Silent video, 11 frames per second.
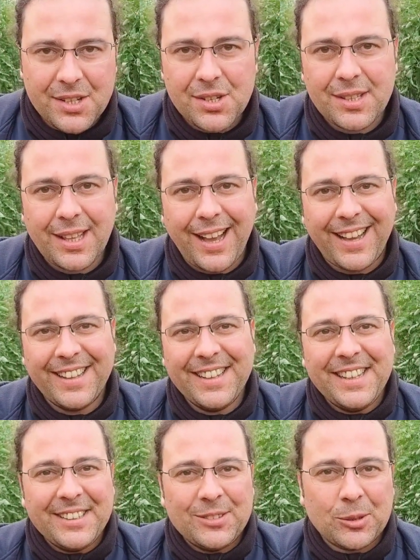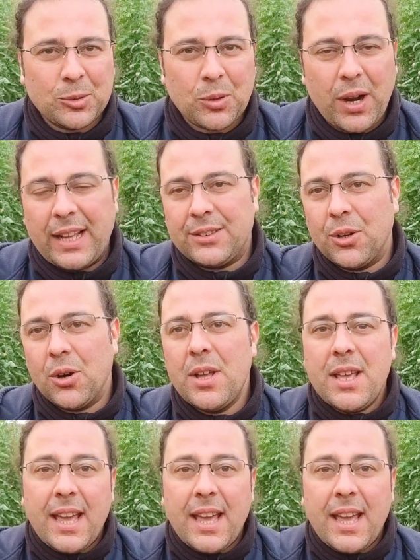ci sta torturando.